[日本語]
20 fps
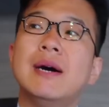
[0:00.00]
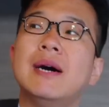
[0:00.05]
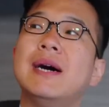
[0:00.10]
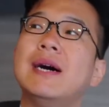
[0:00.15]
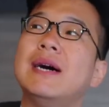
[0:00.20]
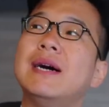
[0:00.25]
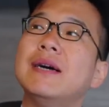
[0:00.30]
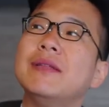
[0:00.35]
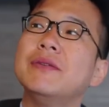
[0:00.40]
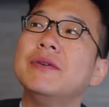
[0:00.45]

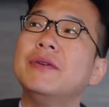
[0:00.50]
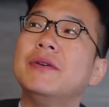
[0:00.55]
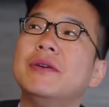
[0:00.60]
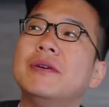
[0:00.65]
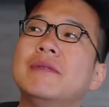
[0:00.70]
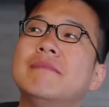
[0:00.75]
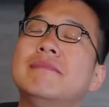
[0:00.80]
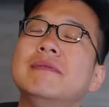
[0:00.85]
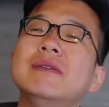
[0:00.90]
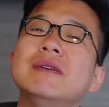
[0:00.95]

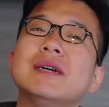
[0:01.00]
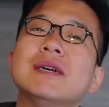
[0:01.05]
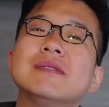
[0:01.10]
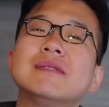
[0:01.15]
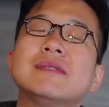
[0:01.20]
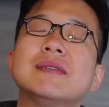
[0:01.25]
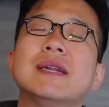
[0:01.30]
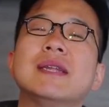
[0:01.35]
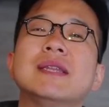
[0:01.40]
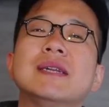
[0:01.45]
分
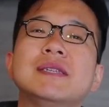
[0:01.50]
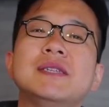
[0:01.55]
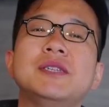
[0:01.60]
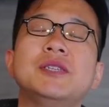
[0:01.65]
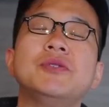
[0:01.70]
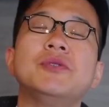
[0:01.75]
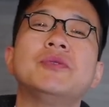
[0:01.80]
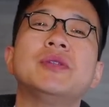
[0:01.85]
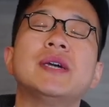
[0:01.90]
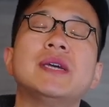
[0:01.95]
割された事
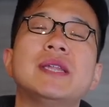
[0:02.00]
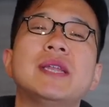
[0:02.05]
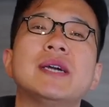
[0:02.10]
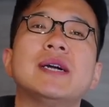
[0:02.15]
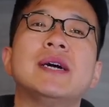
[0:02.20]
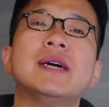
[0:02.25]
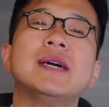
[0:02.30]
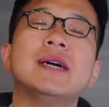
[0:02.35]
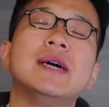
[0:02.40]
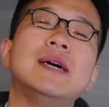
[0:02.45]
象だけで考